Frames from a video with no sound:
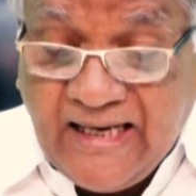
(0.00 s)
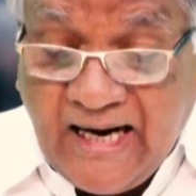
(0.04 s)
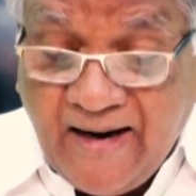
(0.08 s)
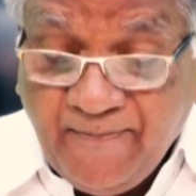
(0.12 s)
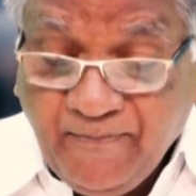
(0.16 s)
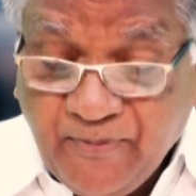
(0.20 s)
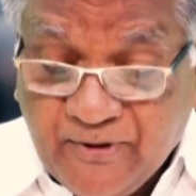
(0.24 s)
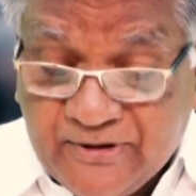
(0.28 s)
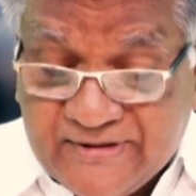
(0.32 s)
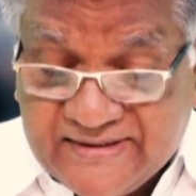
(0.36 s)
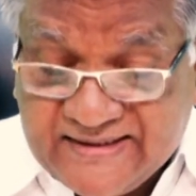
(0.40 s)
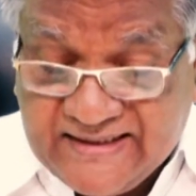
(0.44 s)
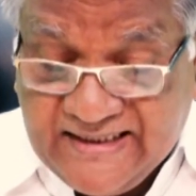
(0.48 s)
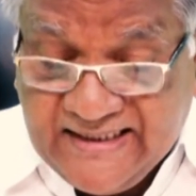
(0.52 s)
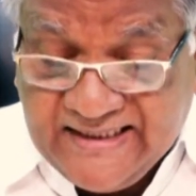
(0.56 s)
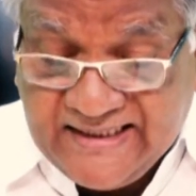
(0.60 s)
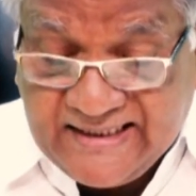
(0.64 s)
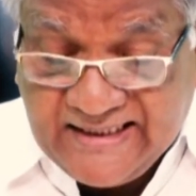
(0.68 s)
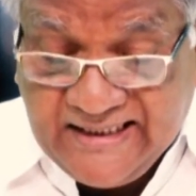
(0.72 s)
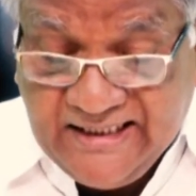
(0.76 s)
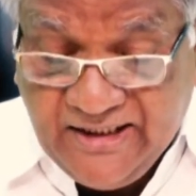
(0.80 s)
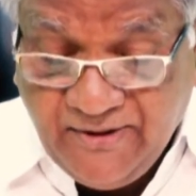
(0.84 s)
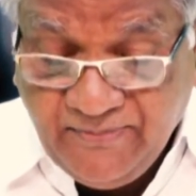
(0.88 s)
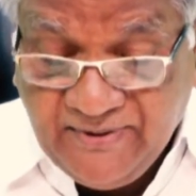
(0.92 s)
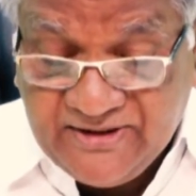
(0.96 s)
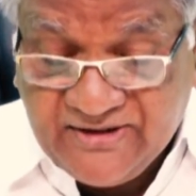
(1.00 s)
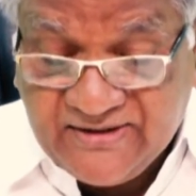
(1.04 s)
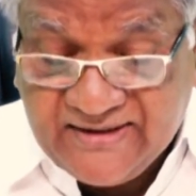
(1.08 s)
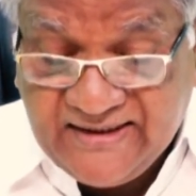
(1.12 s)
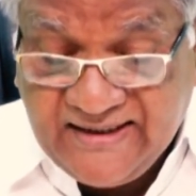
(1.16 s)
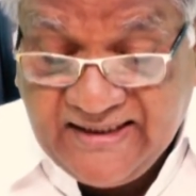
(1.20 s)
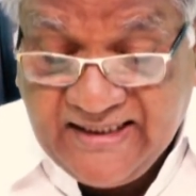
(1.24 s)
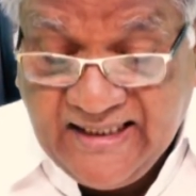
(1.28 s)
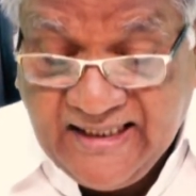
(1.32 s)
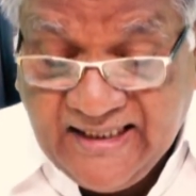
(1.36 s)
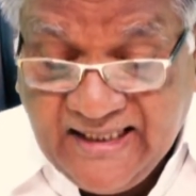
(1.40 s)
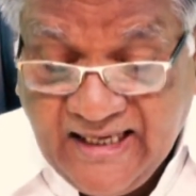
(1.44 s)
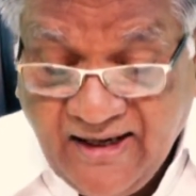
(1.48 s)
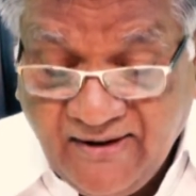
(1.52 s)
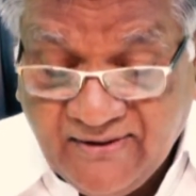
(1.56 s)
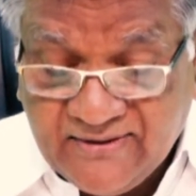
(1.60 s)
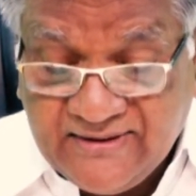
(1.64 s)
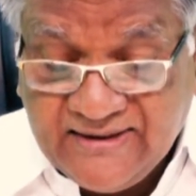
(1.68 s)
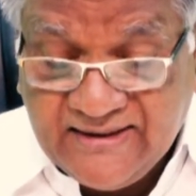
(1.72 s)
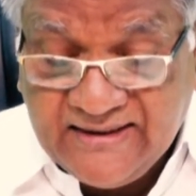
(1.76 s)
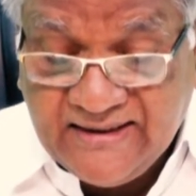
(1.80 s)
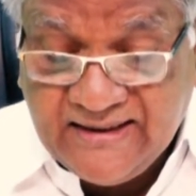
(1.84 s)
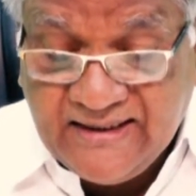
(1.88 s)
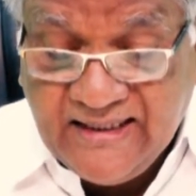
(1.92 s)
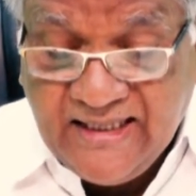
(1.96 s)
அப்போ சிலர் இருபத்தி
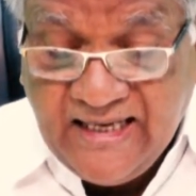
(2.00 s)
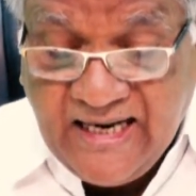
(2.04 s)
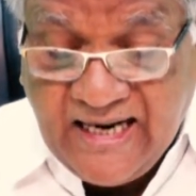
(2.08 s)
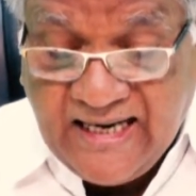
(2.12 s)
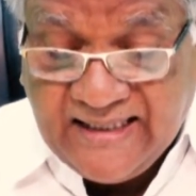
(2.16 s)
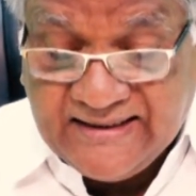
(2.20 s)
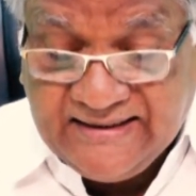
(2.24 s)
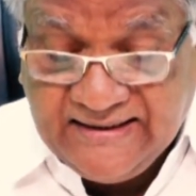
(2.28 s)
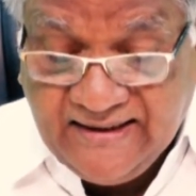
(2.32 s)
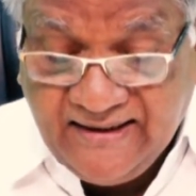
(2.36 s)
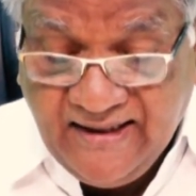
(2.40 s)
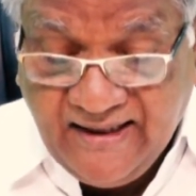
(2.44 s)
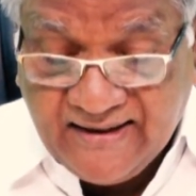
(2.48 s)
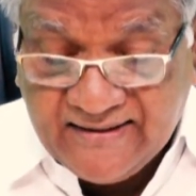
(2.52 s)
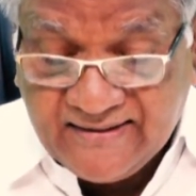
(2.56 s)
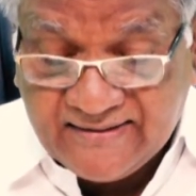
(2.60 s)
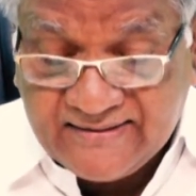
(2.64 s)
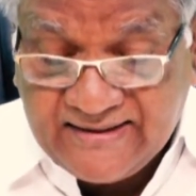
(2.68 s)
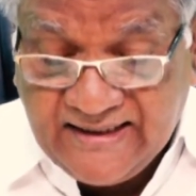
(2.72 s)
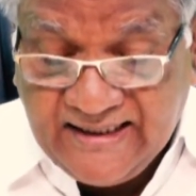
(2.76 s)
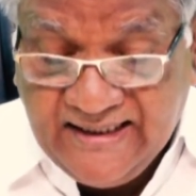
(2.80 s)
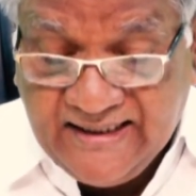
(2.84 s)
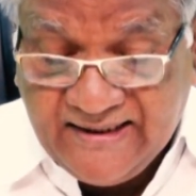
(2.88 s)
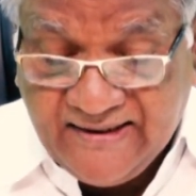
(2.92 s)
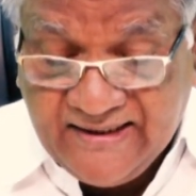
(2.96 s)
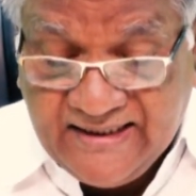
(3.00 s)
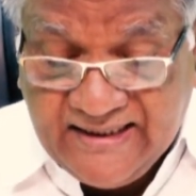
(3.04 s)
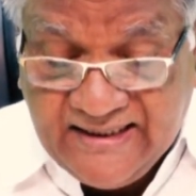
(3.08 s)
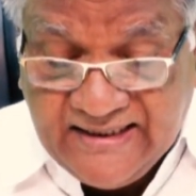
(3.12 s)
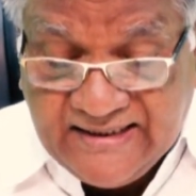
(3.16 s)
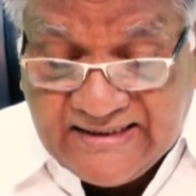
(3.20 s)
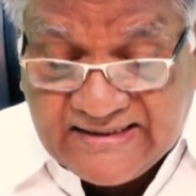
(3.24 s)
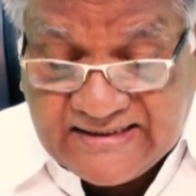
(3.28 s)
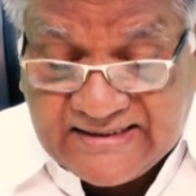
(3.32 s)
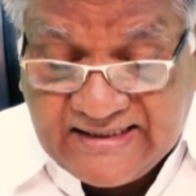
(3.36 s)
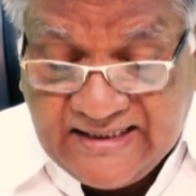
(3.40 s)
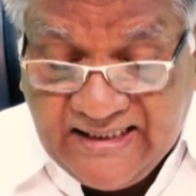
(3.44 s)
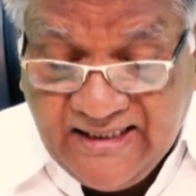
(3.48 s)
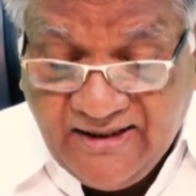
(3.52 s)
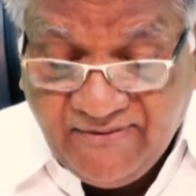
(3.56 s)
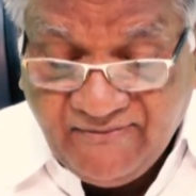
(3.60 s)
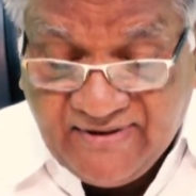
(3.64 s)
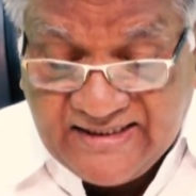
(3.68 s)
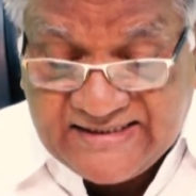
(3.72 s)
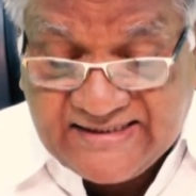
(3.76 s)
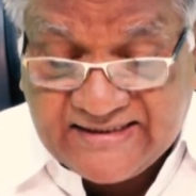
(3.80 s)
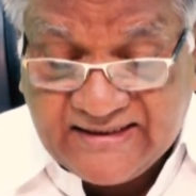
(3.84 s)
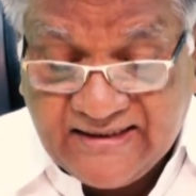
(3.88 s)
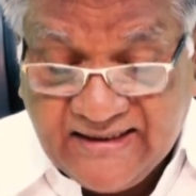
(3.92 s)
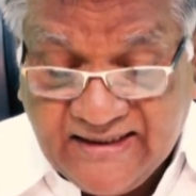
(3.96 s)
ஏழாவது அதிகாரத்தில் சில
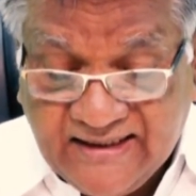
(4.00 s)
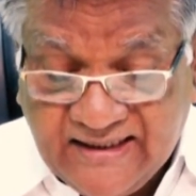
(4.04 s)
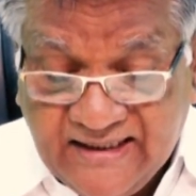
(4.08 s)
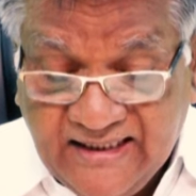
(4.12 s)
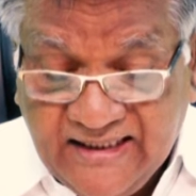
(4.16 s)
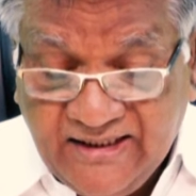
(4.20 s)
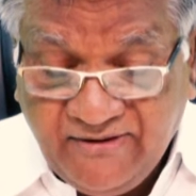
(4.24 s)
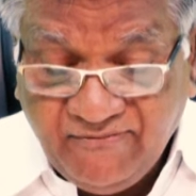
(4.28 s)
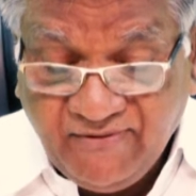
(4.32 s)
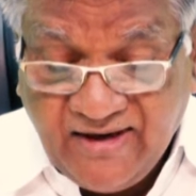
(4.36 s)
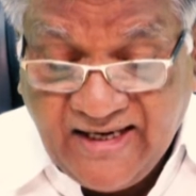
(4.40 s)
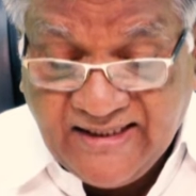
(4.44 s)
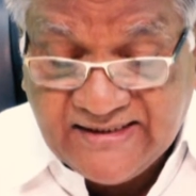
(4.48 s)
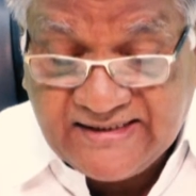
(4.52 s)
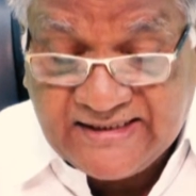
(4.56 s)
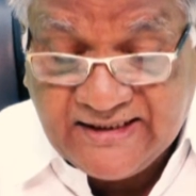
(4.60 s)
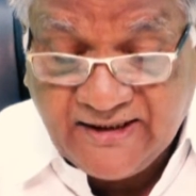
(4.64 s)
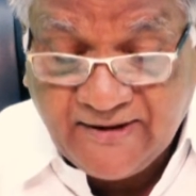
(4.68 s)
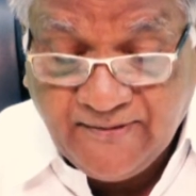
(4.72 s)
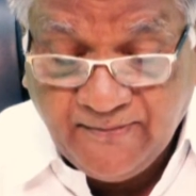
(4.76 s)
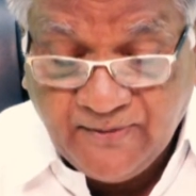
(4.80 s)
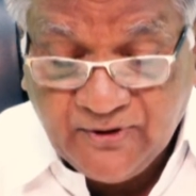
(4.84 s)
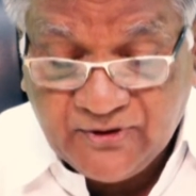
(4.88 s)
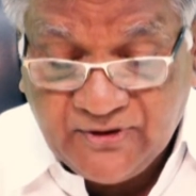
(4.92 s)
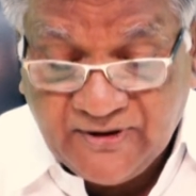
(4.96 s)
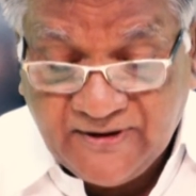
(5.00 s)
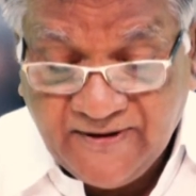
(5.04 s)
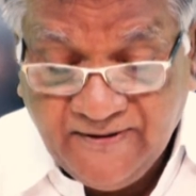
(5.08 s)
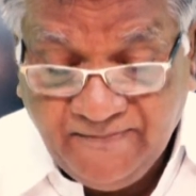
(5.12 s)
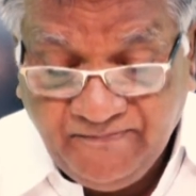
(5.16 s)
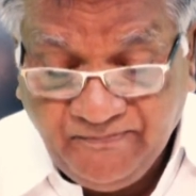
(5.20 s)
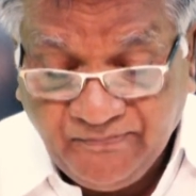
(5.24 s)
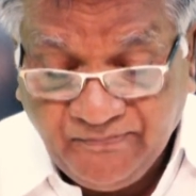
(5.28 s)
வசனங்களை வாசிக்கும் போது